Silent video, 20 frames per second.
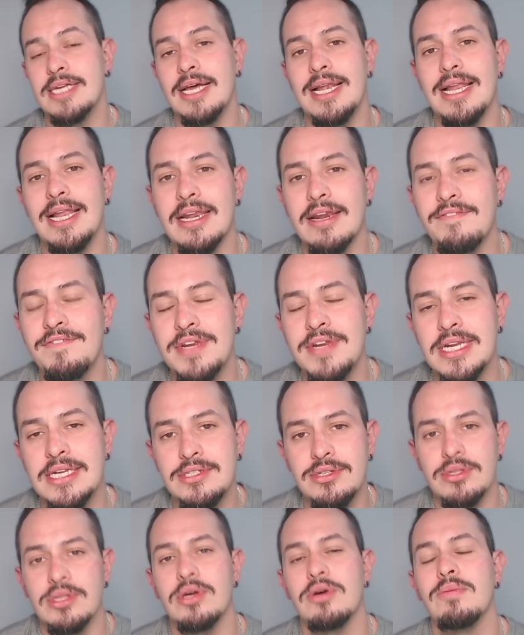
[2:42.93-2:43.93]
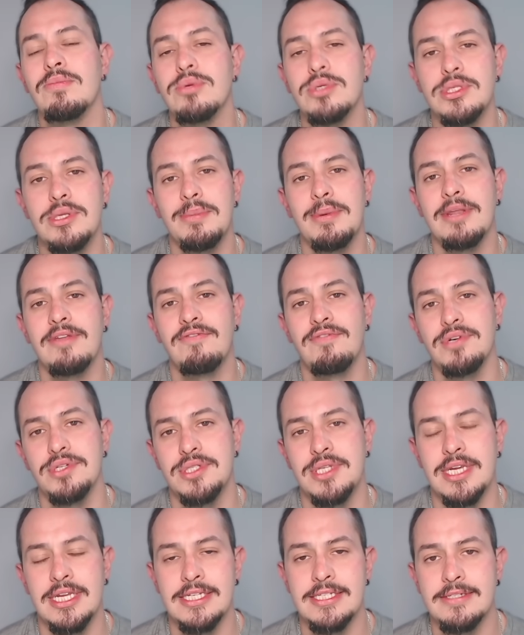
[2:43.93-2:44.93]
en la refinación de combustibles
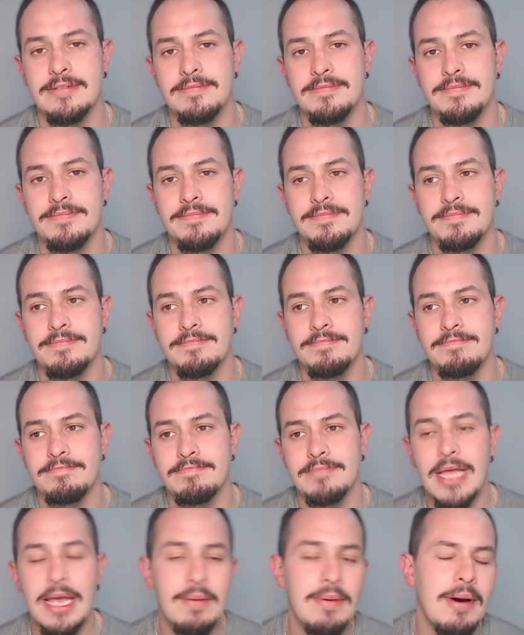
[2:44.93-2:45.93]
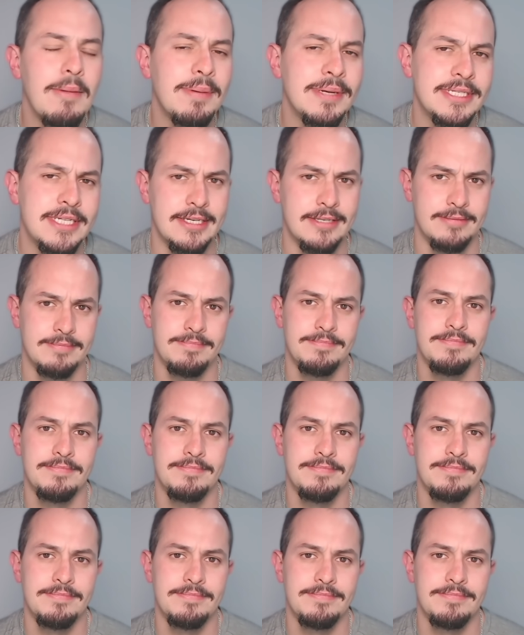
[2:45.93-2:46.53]
fósiles? ¿Qué va a pasar?